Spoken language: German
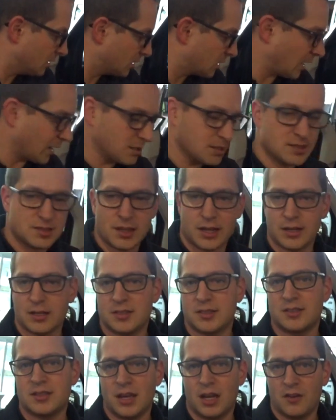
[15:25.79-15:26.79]
kann es sein,
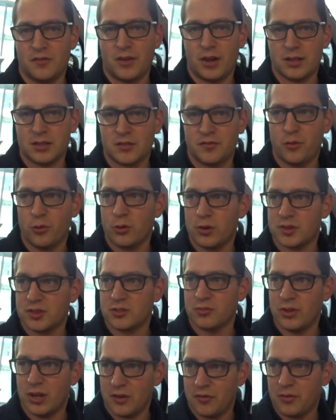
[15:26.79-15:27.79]
dass es hier anfängt, Funke
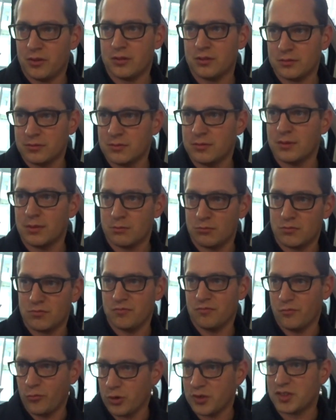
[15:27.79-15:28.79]
zu werfen.
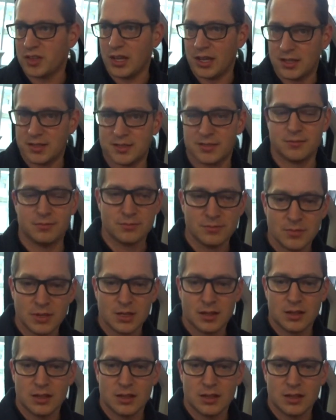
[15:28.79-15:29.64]
Worst okay. Case. Okay.